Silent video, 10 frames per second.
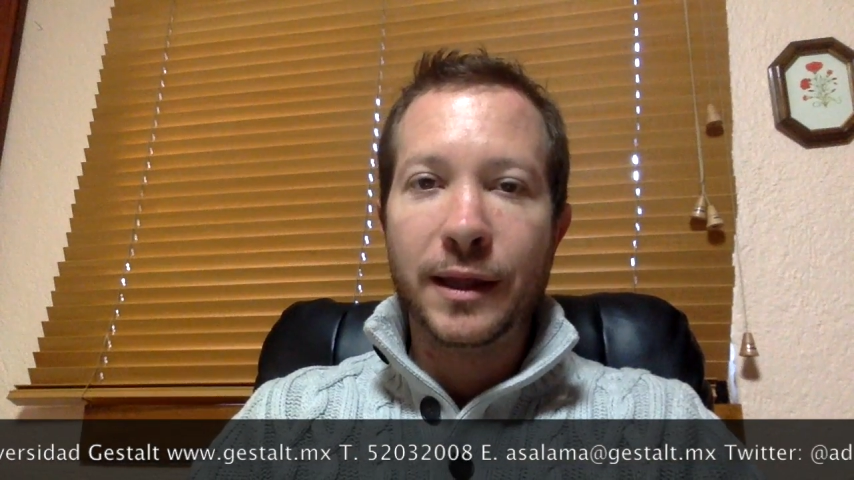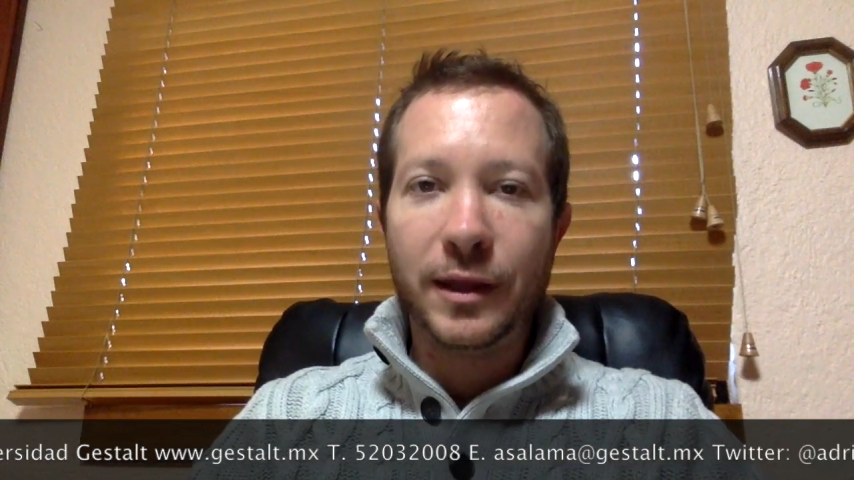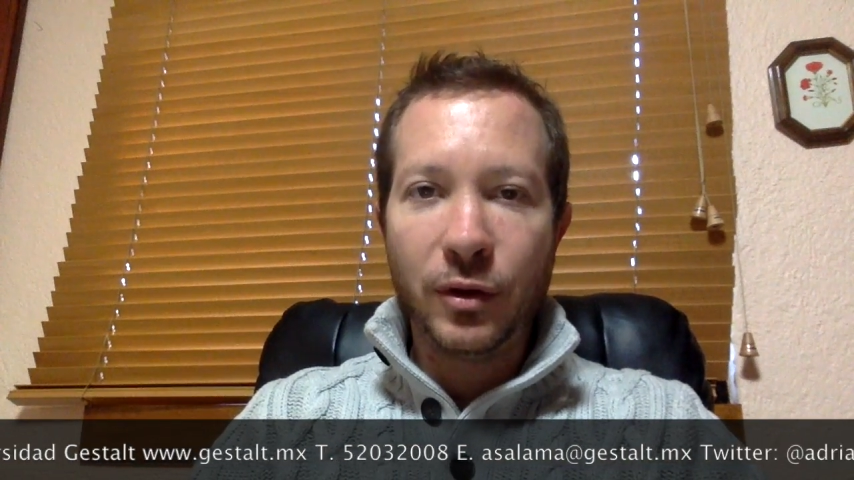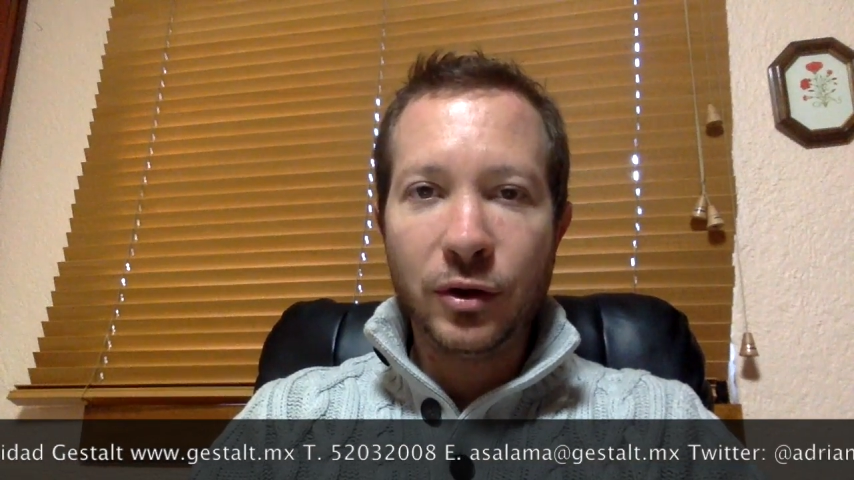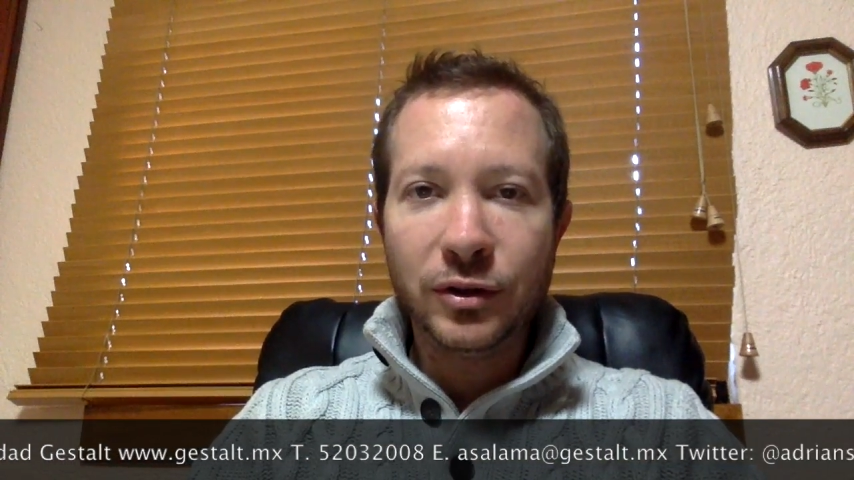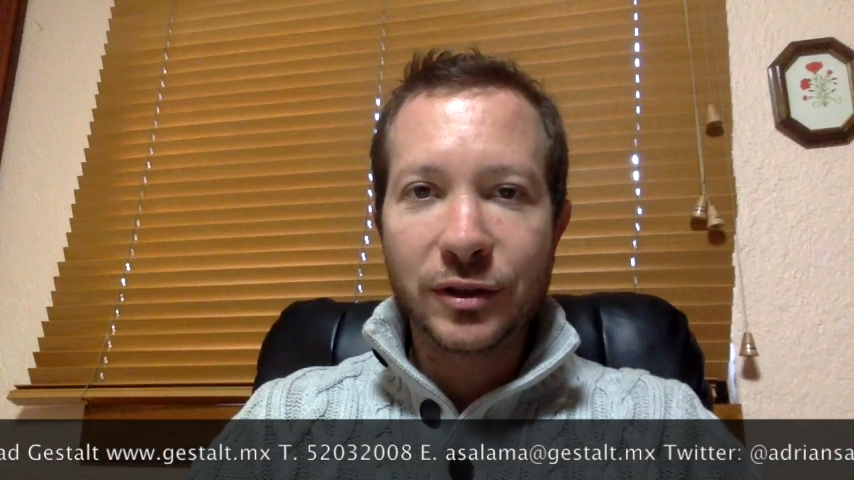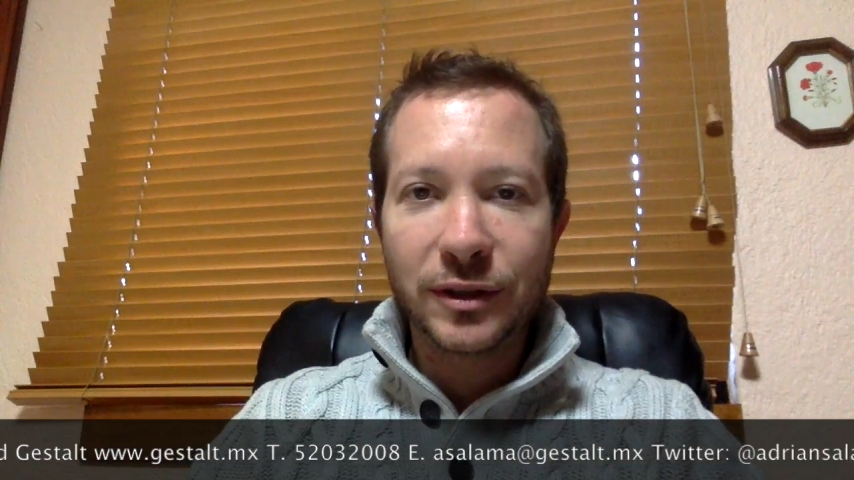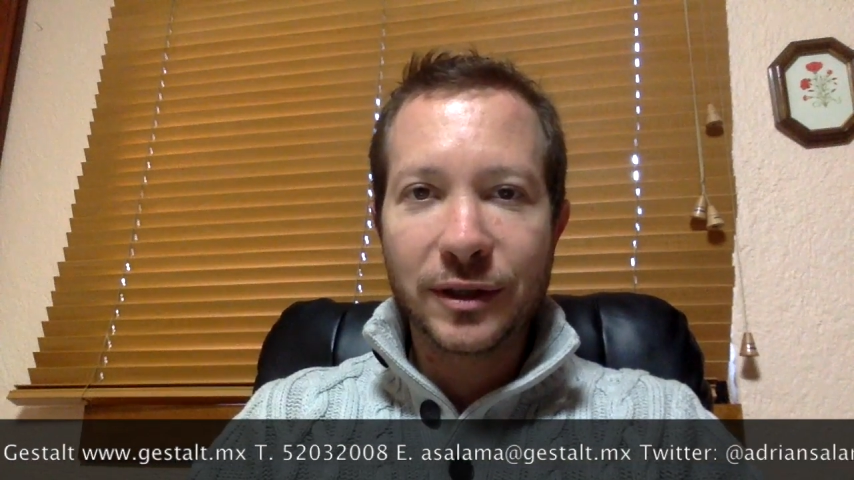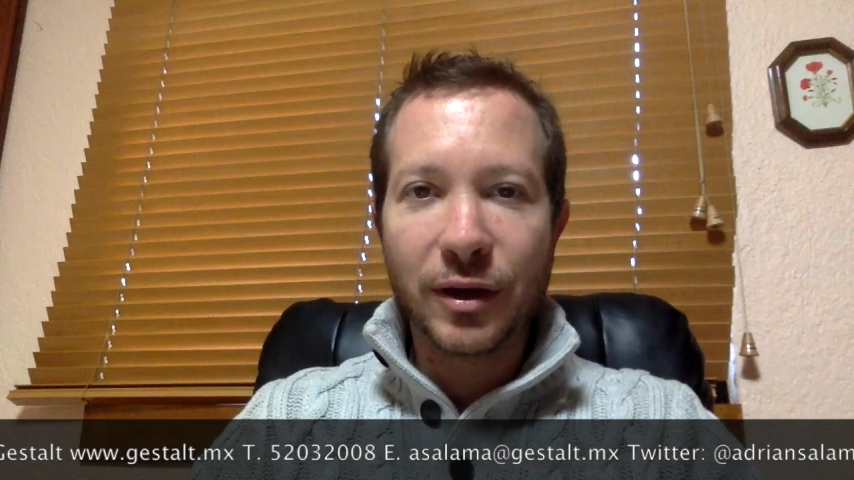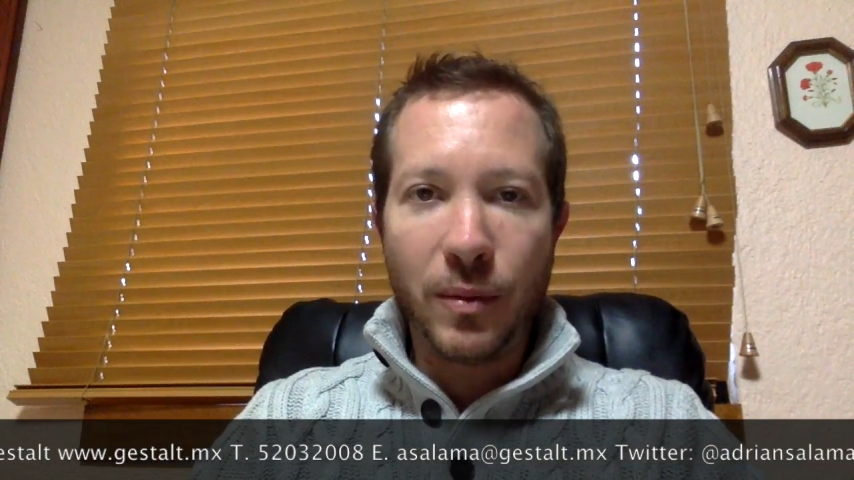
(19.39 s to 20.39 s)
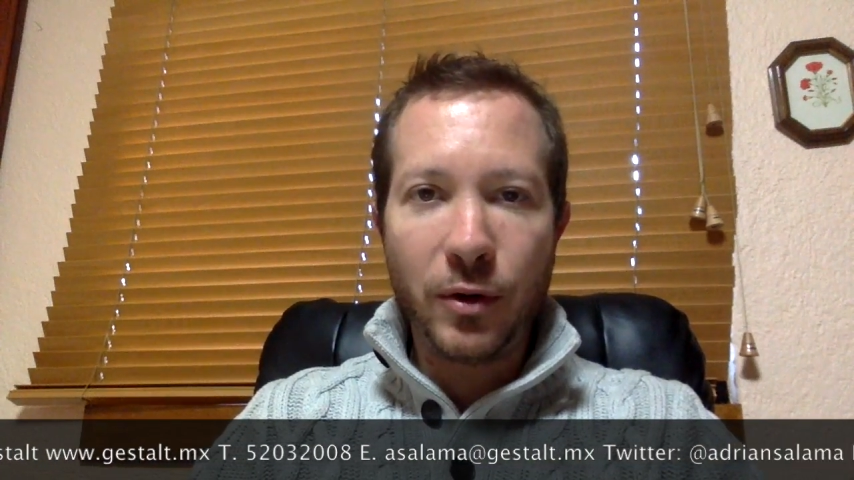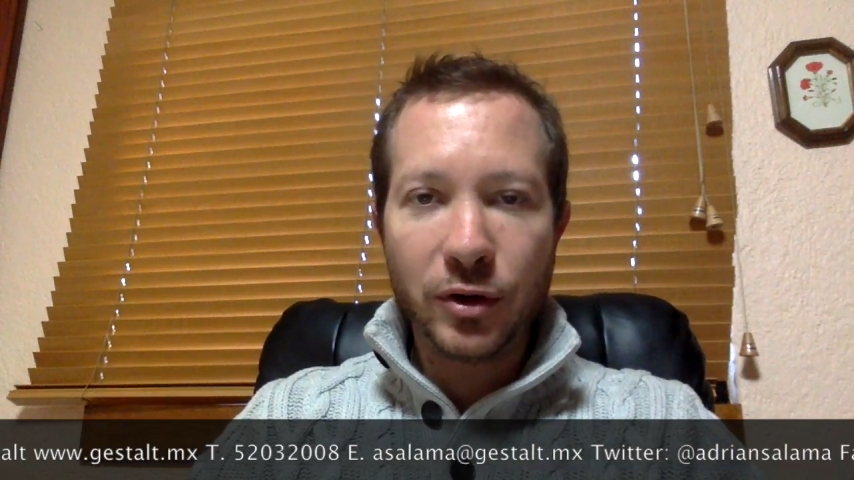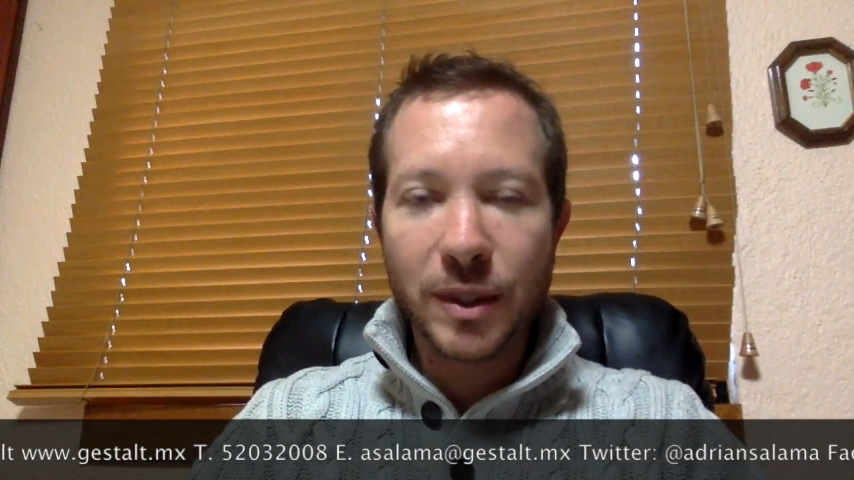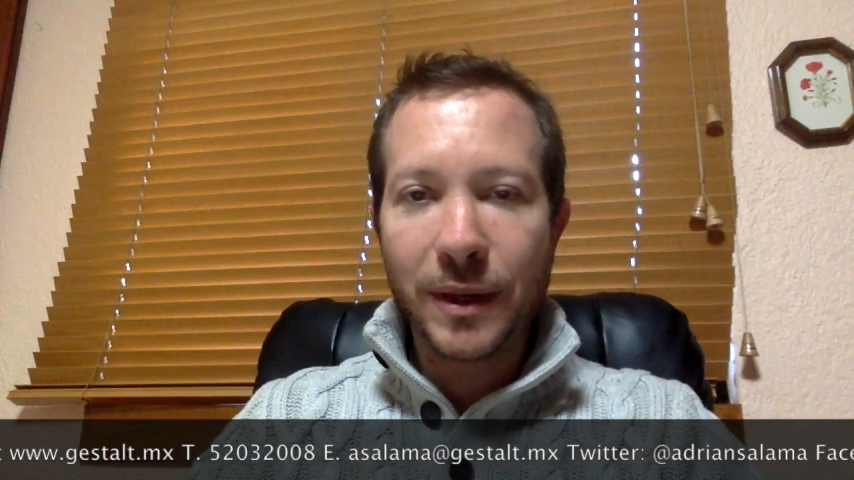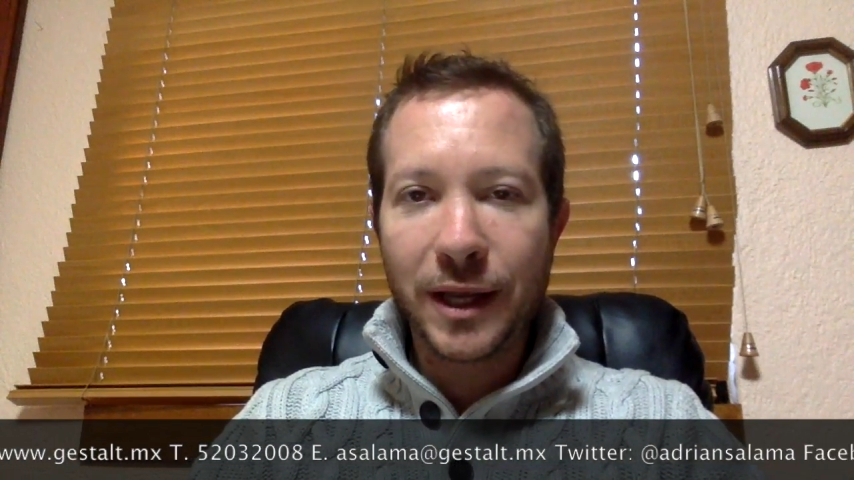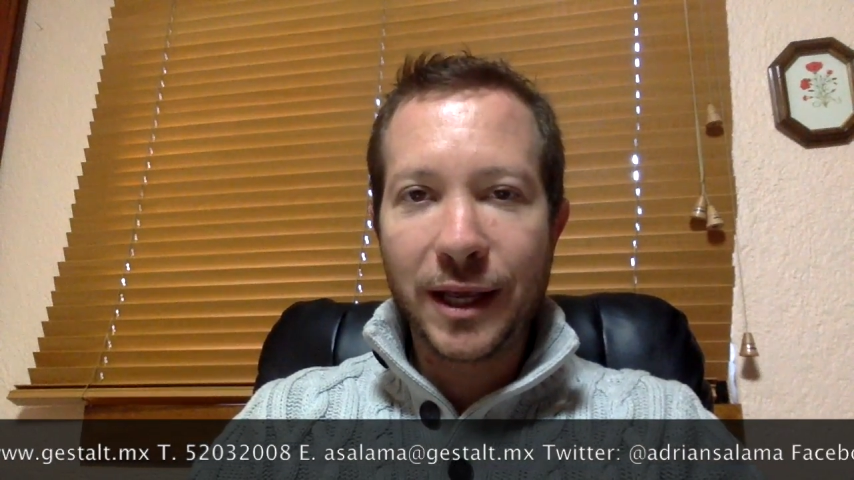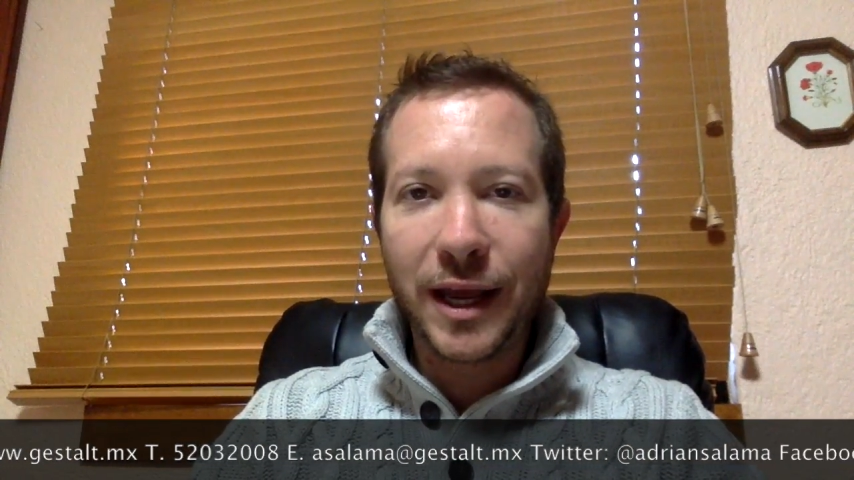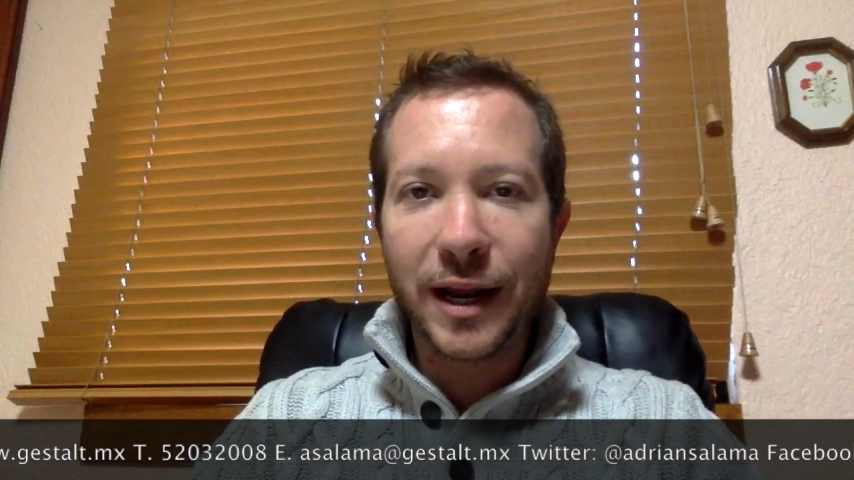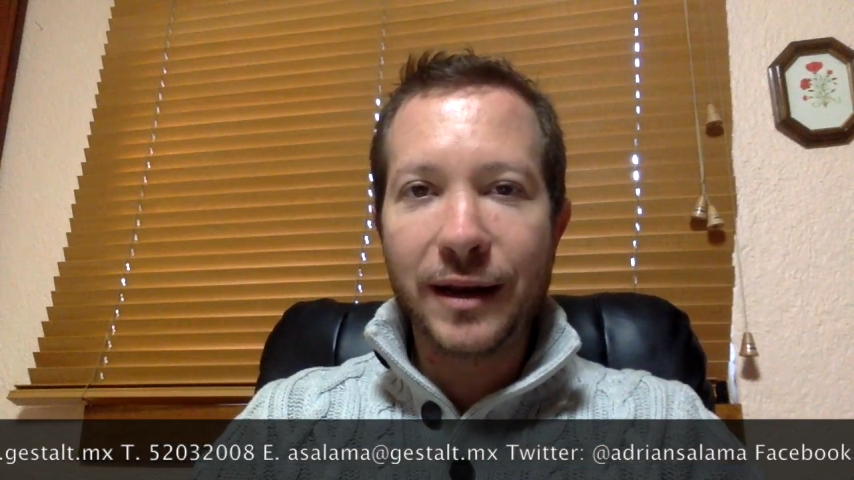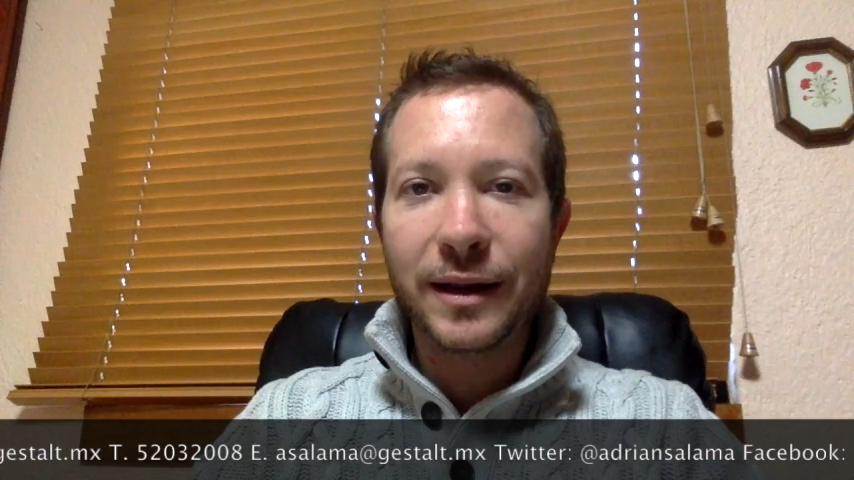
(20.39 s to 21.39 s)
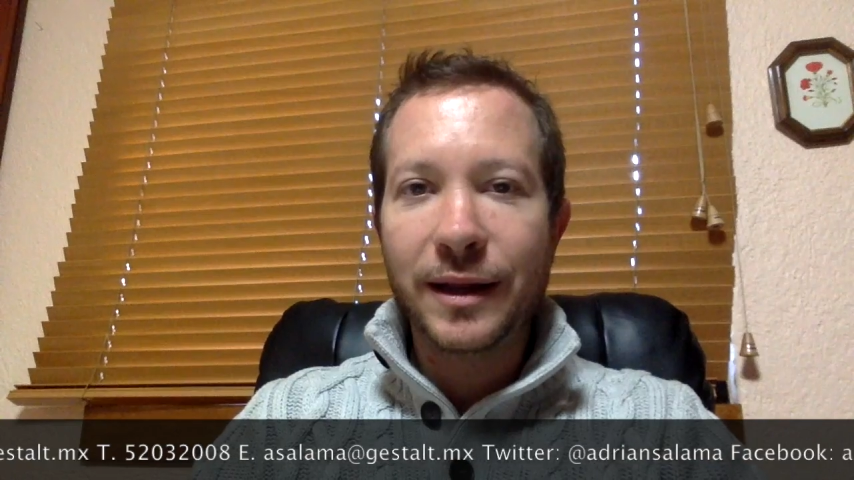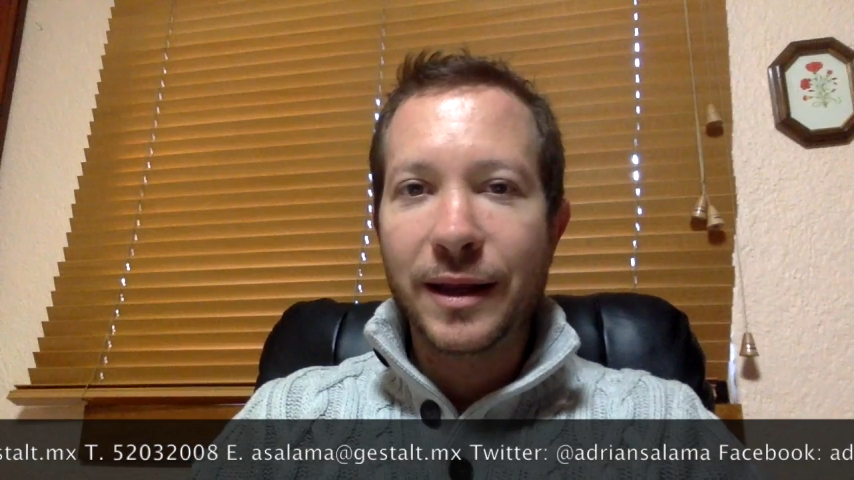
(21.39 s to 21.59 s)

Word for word: y dos, que como no saben que quieren,